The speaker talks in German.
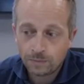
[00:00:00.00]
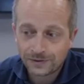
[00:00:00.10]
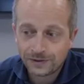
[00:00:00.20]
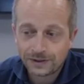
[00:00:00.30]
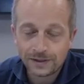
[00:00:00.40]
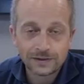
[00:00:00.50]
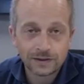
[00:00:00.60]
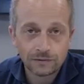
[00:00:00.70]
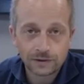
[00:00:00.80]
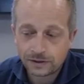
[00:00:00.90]
Passiert ganz
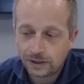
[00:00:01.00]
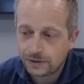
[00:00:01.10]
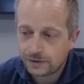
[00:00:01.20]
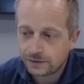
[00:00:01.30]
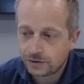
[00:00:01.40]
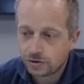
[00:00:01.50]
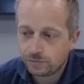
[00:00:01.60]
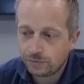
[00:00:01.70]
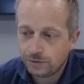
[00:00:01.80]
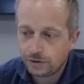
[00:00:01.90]
genau das gleiche. Ihr seht
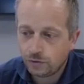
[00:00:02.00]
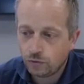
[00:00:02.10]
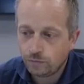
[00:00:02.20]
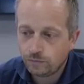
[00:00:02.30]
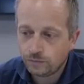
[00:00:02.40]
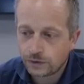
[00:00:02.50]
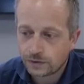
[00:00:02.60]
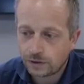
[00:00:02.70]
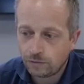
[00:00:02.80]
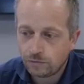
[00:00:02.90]
schon bei mir hier oben
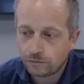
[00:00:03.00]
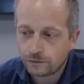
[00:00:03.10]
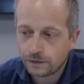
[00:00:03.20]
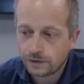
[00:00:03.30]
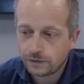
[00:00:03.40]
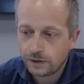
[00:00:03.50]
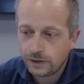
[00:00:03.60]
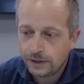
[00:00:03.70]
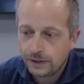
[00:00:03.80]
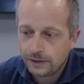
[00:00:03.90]
das Downloadfeld.
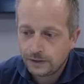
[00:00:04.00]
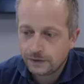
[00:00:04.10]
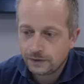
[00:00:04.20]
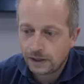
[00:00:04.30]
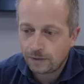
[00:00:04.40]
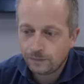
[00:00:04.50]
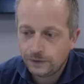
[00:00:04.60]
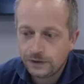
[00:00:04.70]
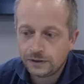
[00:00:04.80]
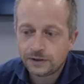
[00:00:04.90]
Wir haben
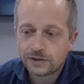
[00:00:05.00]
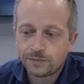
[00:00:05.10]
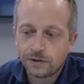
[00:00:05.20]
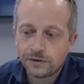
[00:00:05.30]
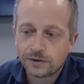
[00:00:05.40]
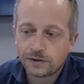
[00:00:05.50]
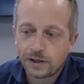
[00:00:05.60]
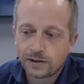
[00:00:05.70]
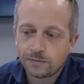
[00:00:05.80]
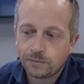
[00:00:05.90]
hier jetzt bei dieser
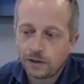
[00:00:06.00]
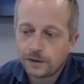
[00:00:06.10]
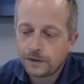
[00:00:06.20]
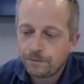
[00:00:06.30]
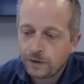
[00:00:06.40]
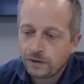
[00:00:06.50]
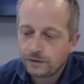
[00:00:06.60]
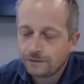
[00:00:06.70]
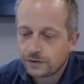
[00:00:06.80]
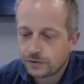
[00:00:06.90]
Datenbank
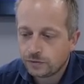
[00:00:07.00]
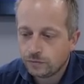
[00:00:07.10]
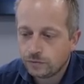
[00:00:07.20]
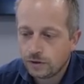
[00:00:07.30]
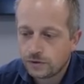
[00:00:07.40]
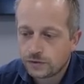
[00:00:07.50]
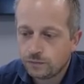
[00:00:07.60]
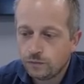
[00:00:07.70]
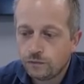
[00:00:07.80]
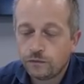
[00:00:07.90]
die Version
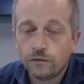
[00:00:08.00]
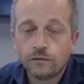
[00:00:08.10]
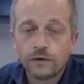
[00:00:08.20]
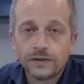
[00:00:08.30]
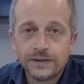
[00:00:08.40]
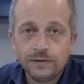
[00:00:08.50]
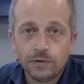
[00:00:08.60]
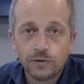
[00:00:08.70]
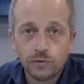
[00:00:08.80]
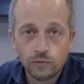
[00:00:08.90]

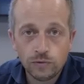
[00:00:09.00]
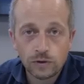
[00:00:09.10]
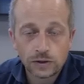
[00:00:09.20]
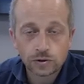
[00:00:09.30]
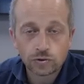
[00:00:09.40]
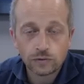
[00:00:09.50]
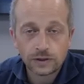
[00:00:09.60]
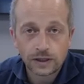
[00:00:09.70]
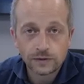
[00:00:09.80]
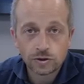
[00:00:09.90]
2570, also schon ein
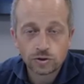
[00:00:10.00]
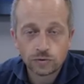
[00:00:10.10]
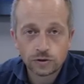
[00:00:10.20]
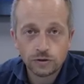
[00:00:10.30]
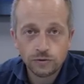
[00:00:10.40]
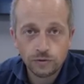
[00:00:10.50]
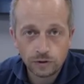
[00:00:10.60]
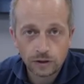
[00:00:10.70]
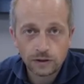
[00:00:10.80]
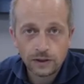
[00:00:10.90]
ganzes Stückchen
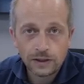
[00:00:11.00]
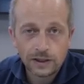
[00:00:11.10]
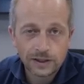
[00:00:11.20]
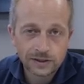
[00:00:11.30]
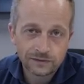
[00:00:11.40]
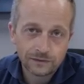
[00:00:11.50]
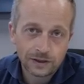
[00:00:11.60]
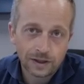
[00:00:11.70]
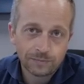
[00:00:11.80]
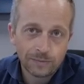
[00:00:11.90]
jünger, als das wir
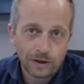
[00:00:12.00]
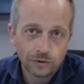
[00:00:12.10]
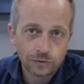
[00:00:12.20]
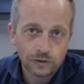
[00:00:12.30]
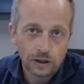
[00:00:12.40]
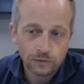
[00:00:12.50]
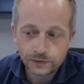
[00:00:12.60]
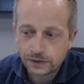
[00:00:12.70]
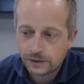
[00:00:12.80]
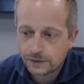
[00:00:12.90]
gerade beim Auto
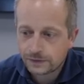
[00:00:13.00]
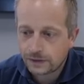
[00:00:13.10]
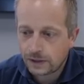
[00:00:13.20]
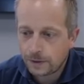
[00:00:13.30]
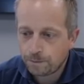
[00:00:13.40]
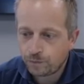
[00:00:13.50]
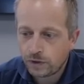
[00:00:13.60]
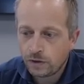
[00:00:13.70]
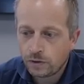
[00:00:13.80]
ausgelesen haben.